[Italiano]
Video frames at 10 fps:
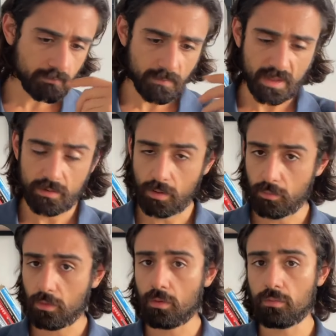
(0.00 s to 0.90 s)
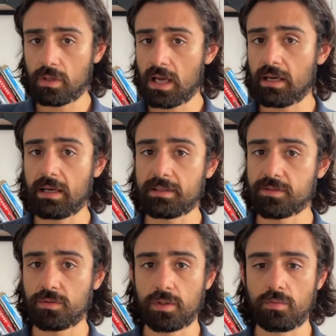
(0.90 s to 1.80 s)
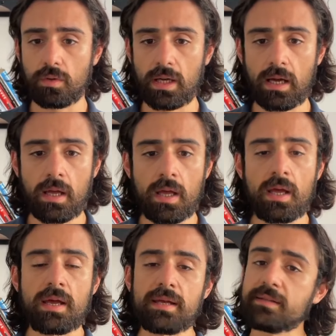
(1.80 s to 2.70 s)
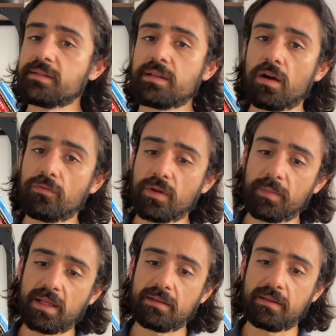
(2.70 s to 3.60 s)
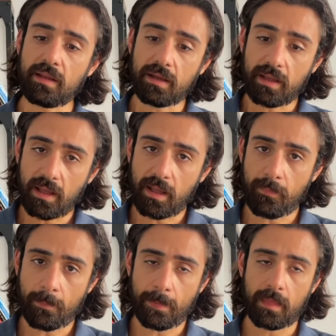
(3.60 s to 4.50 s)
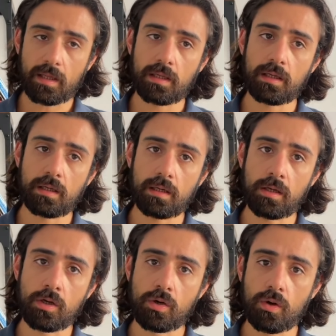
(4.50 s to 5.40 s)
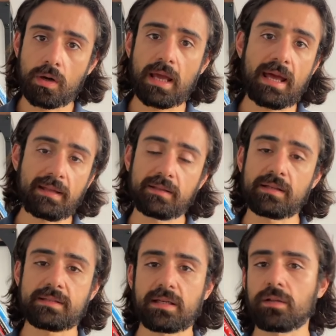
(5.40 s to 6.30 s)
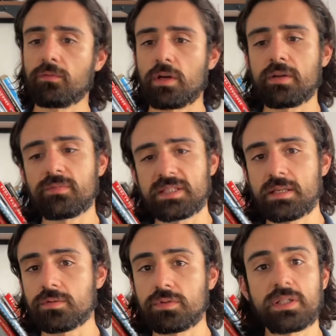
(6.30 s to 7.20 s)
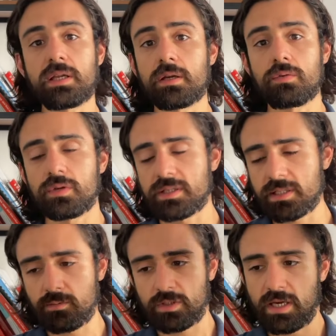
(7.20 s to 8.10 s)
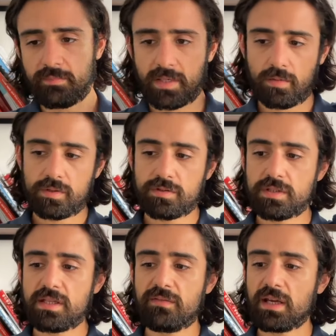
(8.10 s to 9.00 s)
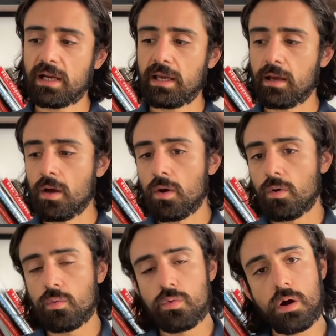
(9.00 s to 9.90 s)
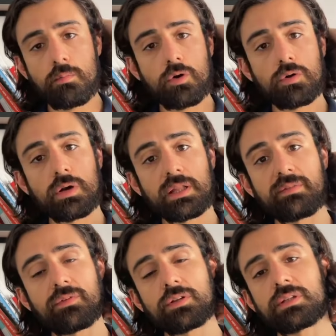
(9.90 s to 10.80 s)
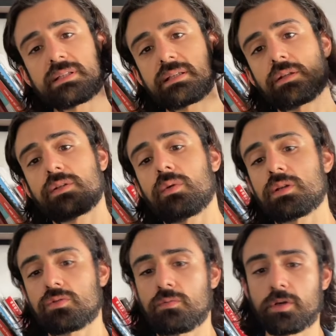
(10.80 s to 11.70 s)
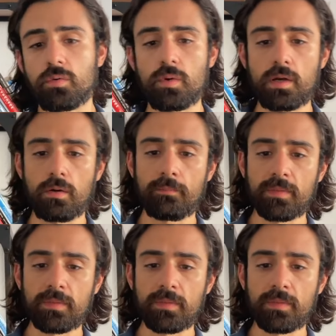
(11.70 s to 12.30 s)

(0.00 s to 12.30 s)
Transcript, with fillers: dopo una relazione lunga, e sia ovviamente che eh, non è interessato a voler investire su di te nel lunghissimo termine. Questo significa che un uomo non è davvero interessato e ti vuole solo per quello.